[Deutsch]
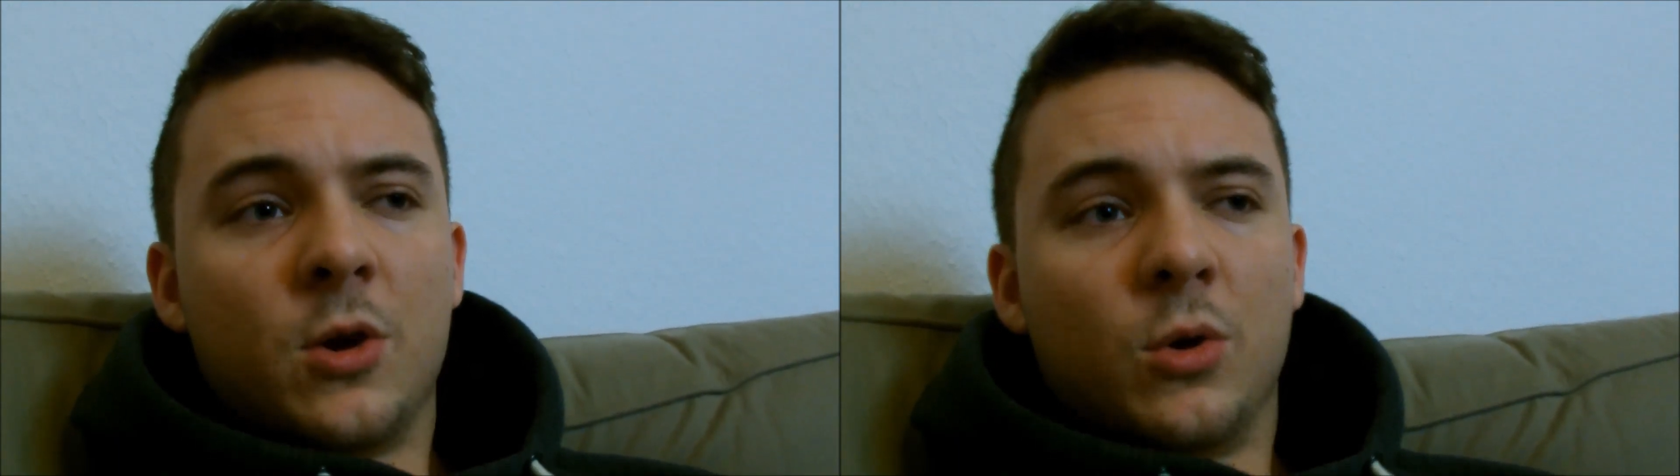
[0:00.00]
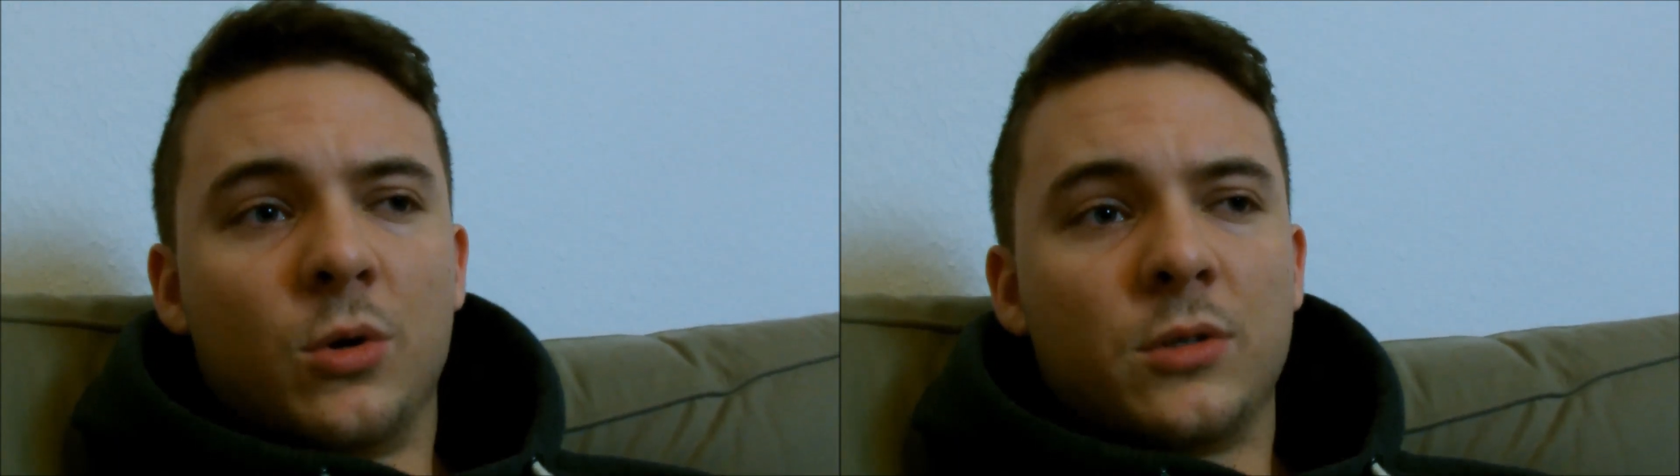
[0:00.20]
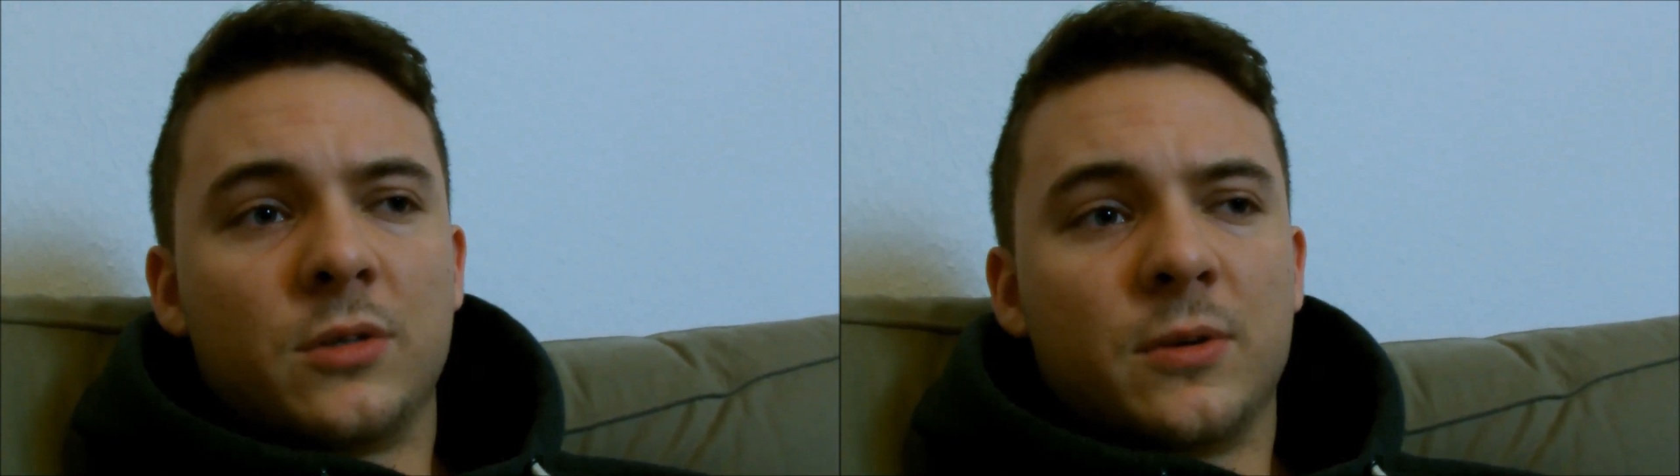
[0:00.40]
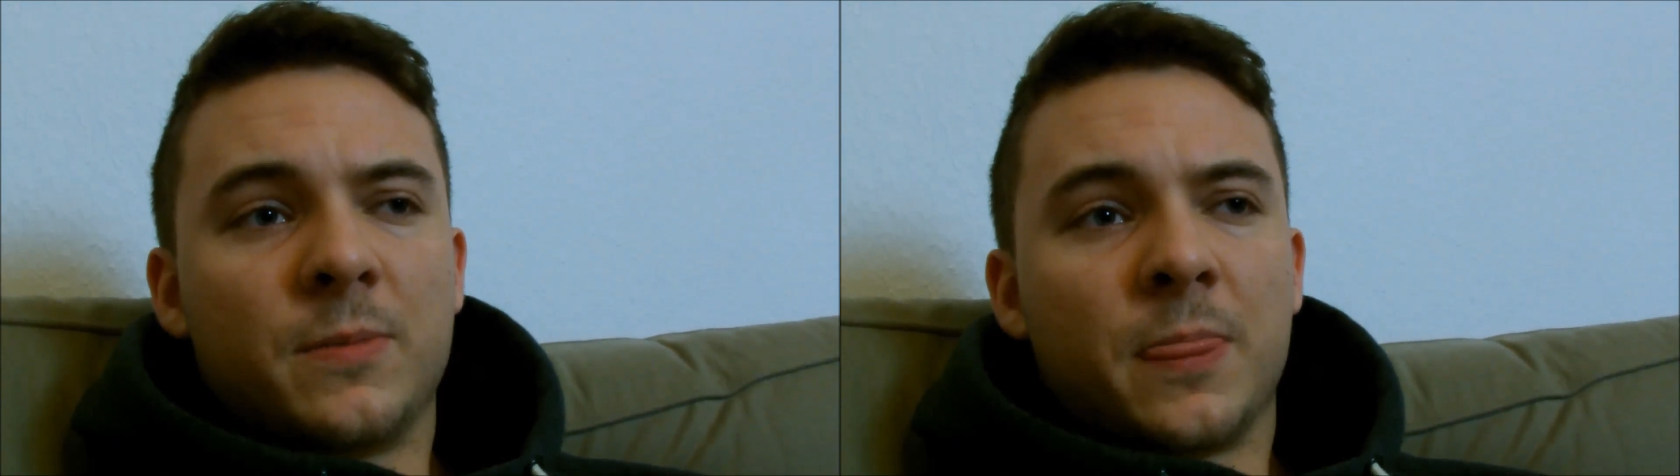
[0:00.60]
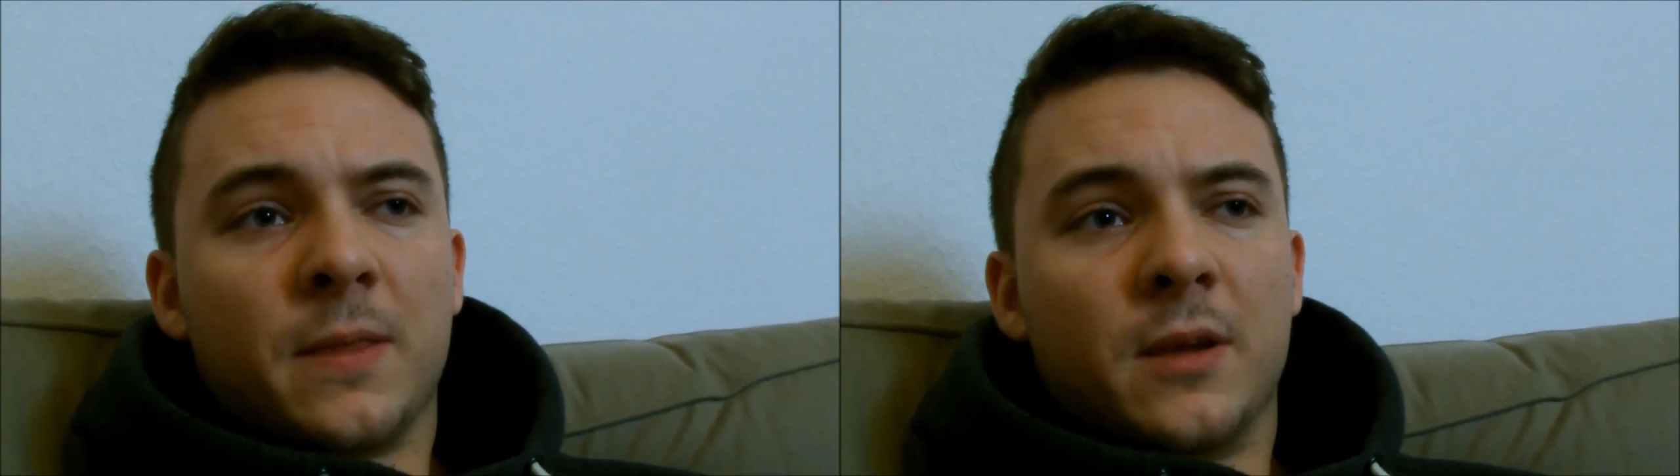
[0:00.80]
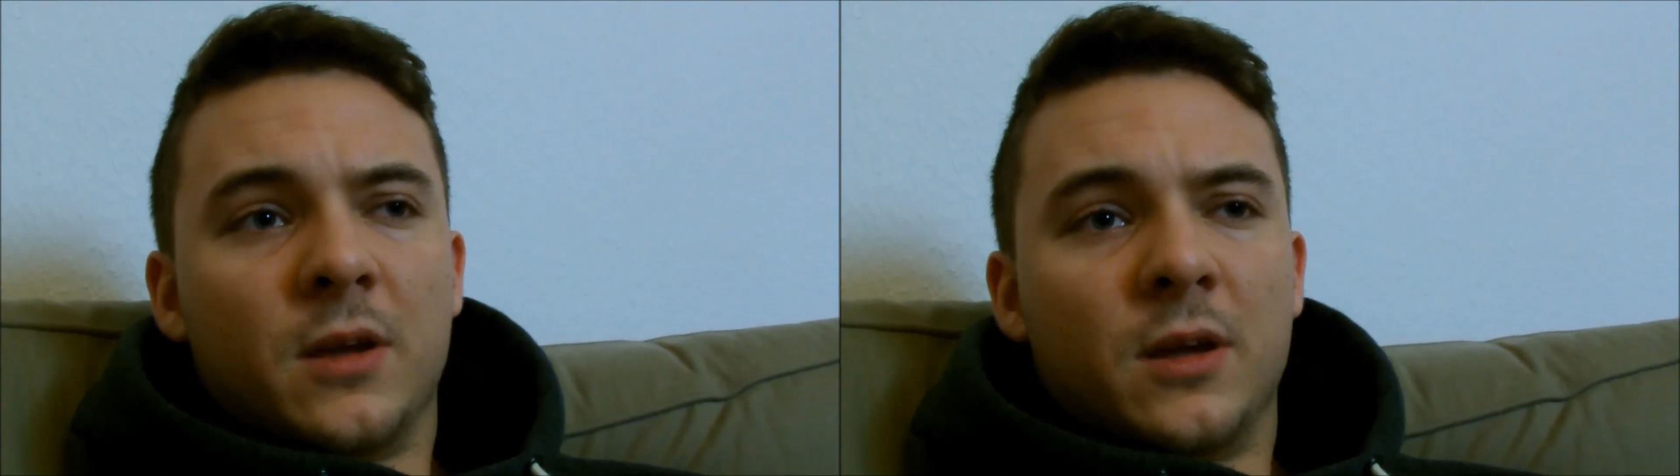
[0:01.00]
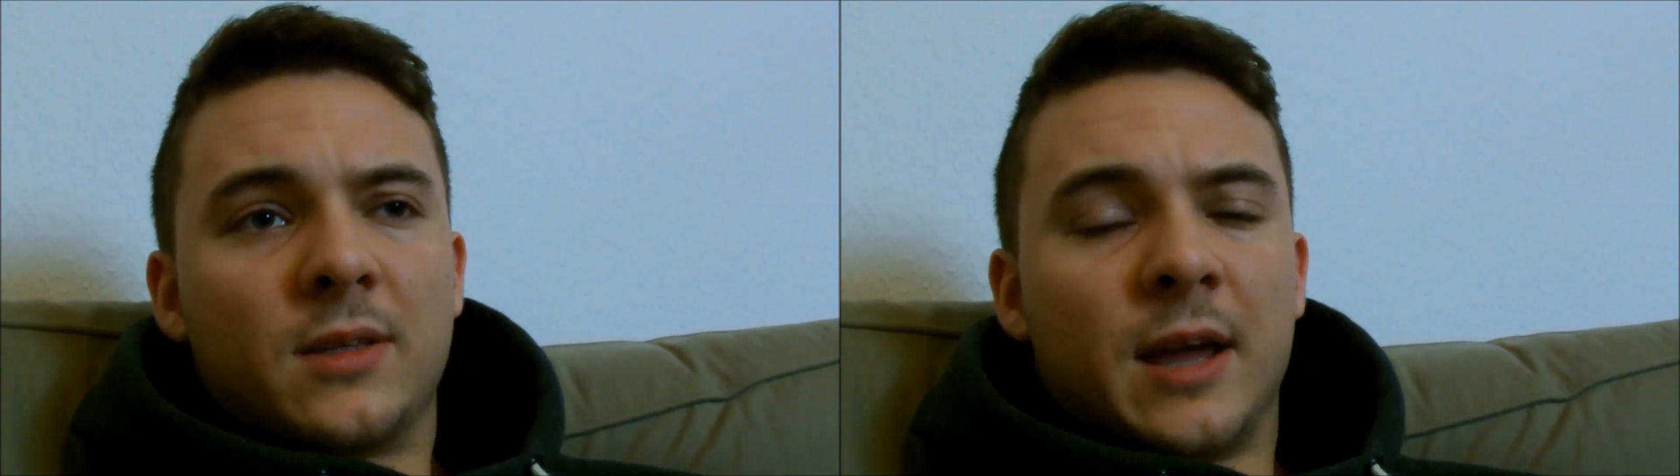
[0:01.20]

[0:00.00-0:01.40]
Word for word: Und äh,